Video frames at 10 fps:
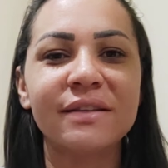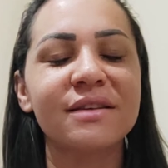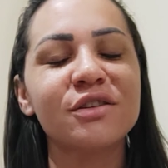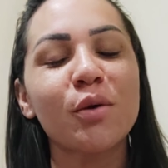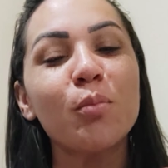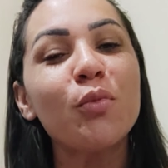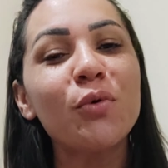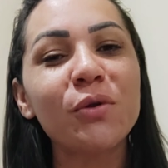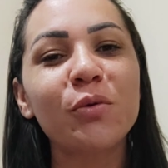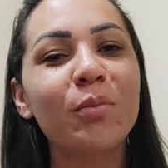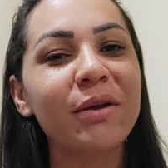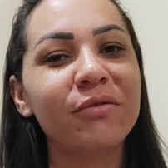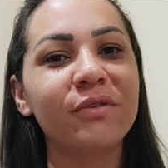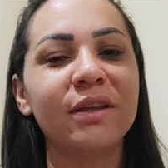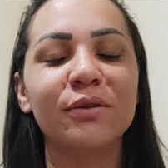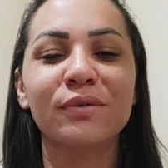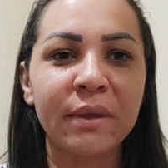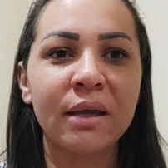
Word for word: seja muito bem-vindo.